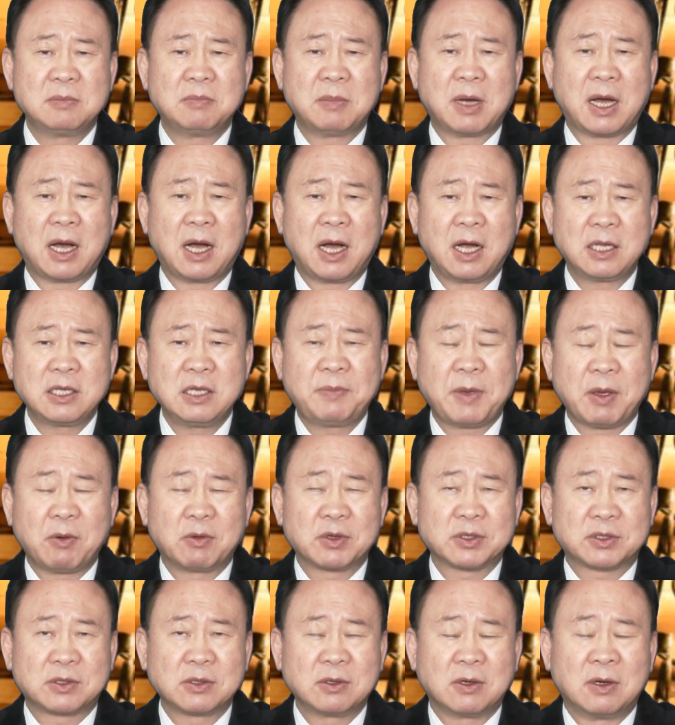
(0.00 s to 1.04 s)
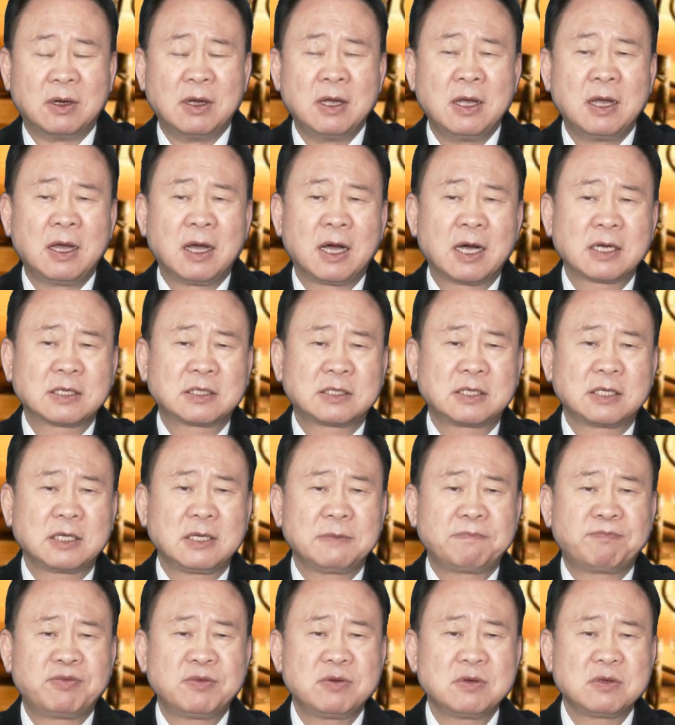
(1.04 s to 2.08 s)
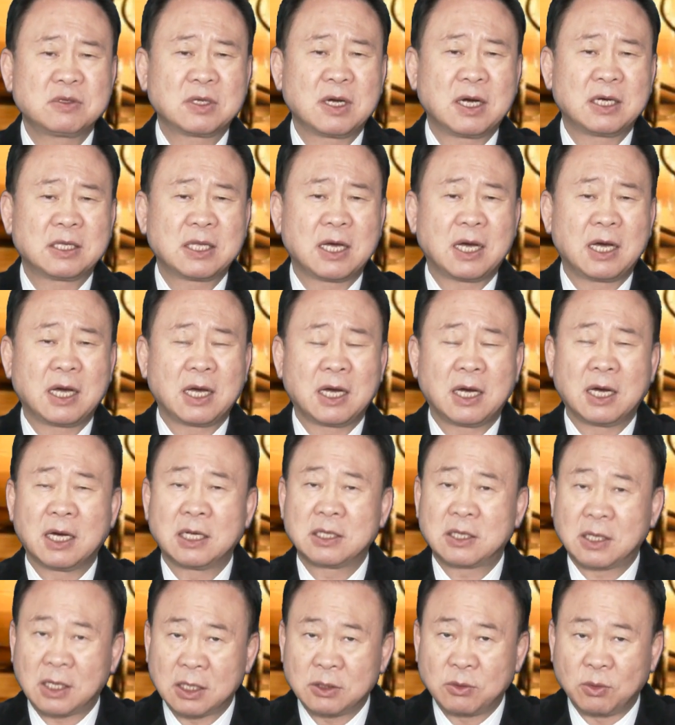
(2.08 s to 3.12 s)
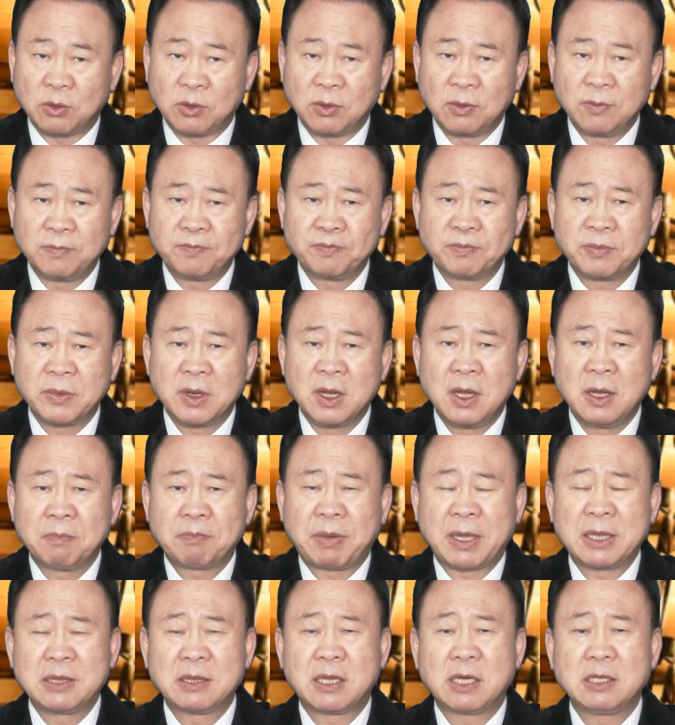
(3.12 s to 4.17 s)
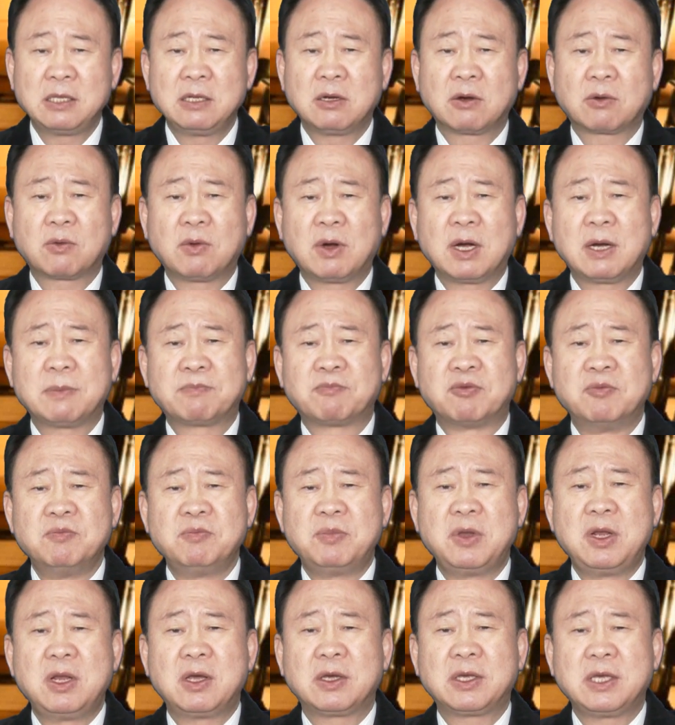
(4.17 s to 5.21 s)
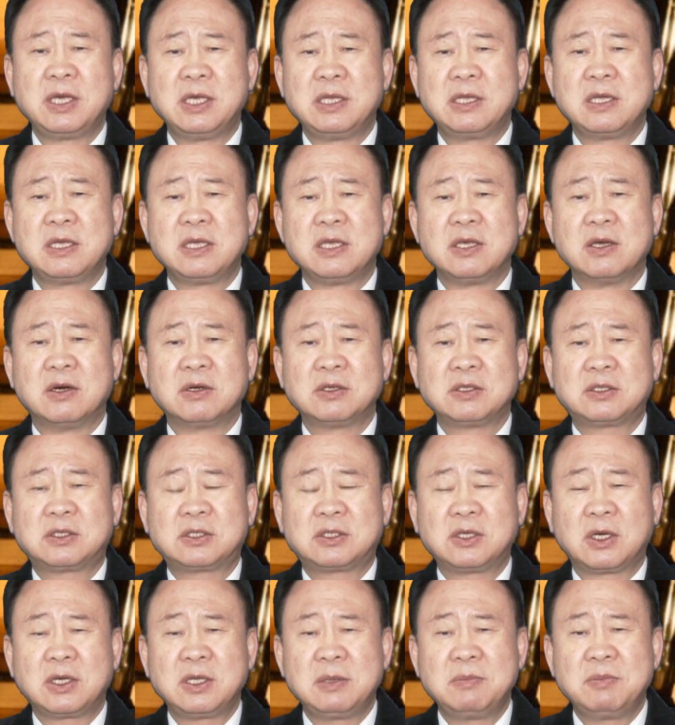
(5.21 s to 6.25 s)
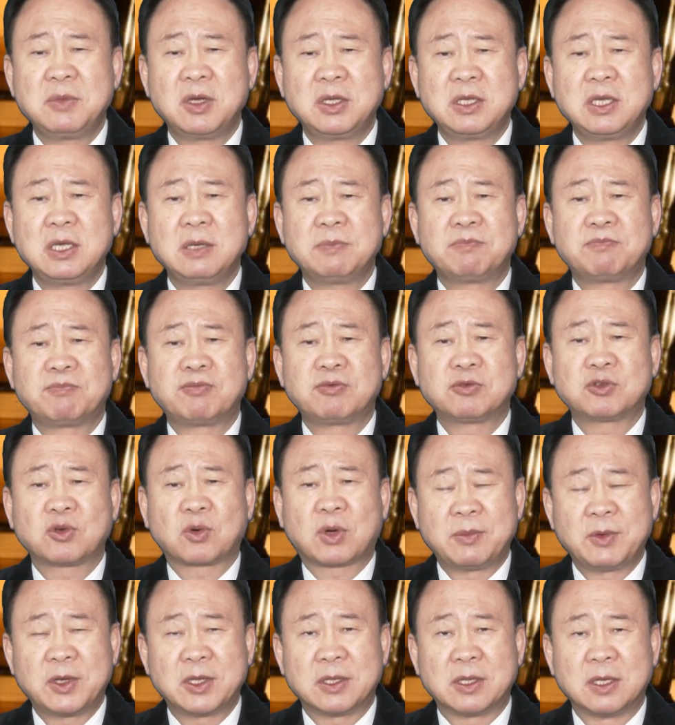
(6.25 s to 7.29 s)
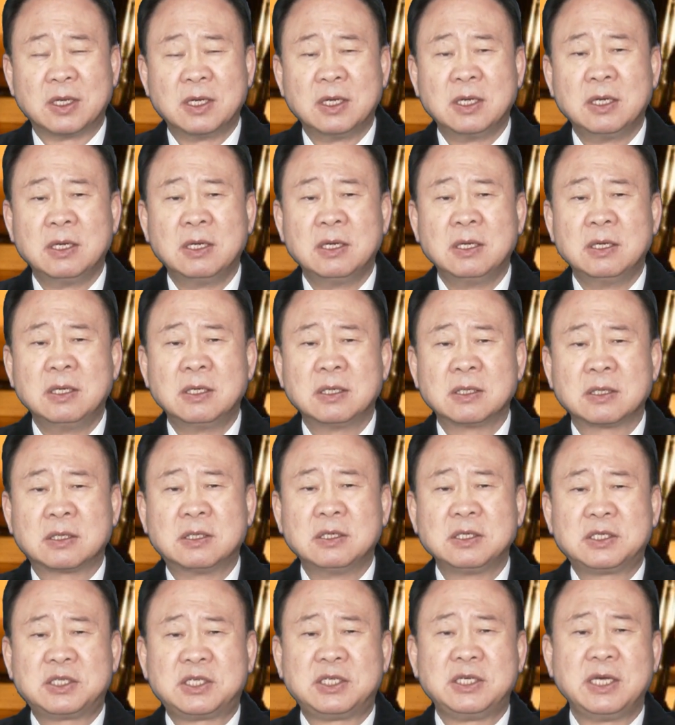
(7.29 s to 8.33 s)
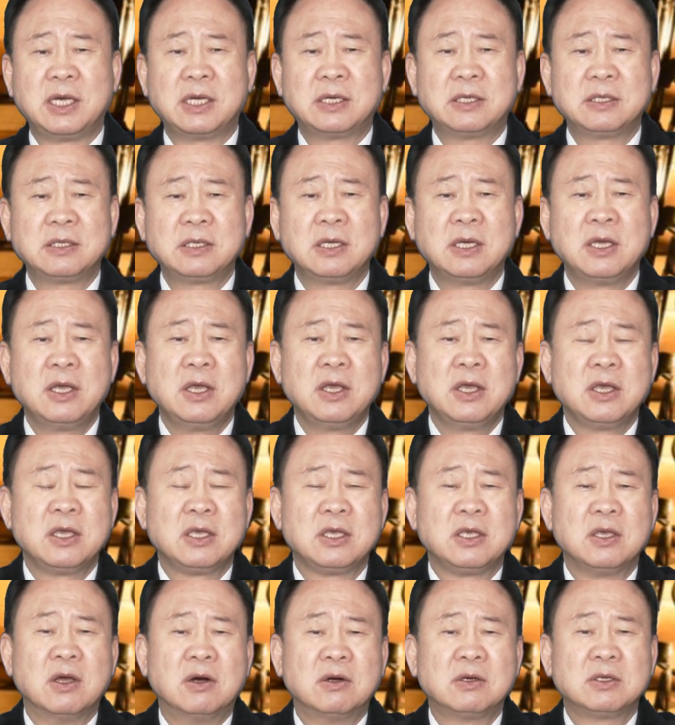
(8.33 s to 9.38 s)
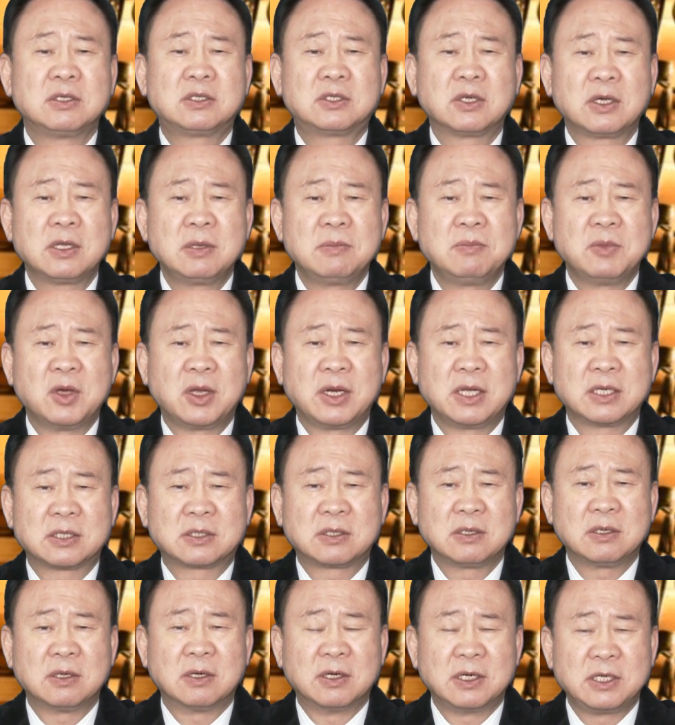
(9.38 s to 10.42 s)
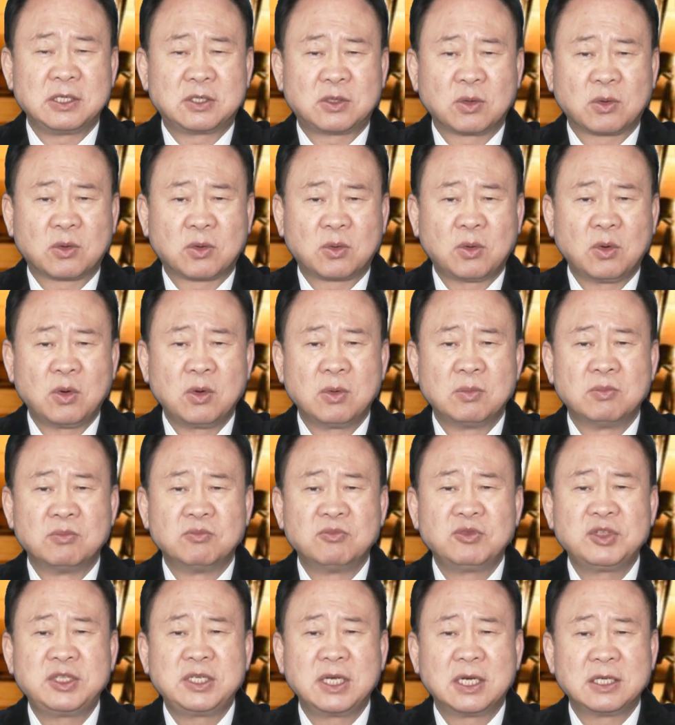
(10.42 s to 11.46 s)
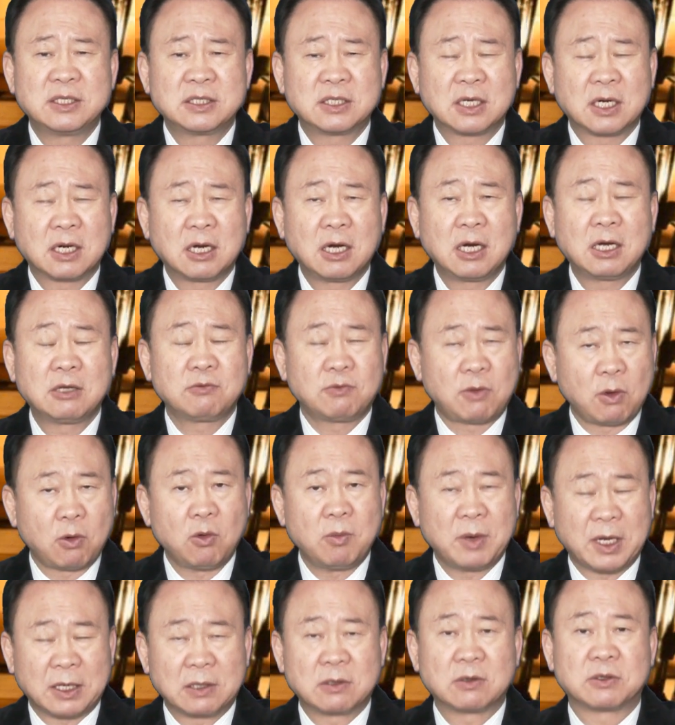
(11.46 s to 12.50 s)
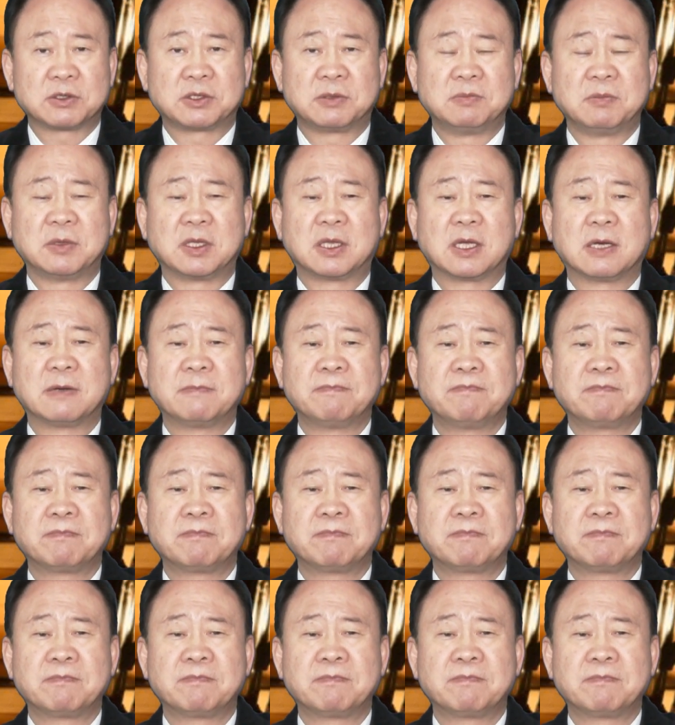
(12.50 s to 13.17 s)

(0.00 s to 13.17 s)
많이 배워서 학식이 풍성하다 하더라도 판단력과 분별력이 있는 영적인 면이 부족하면 그 지혜는 영적인 면에서 어리석고 무지한 자가 되고 마는 것입니다.